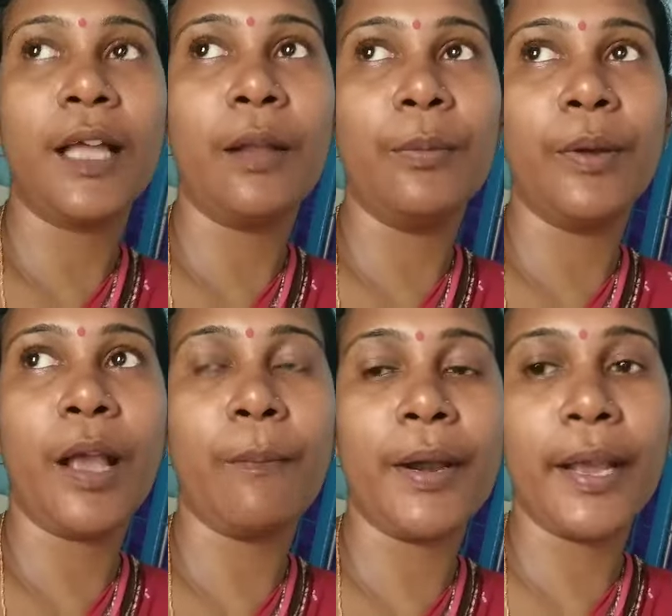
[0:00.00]
তারপরে
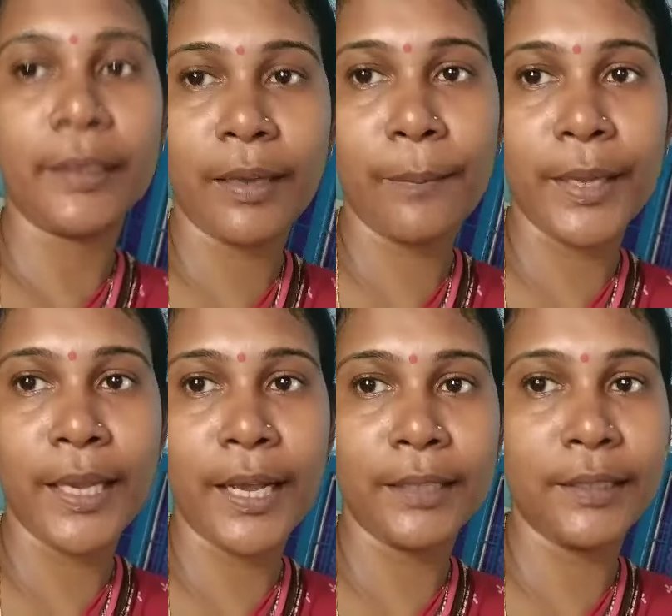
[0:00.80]
আমার একটা
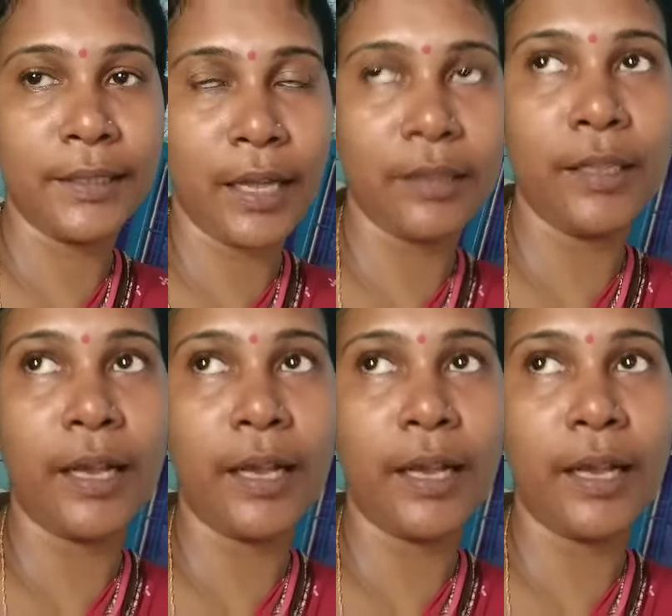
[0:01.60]
মেয়ে আছে তার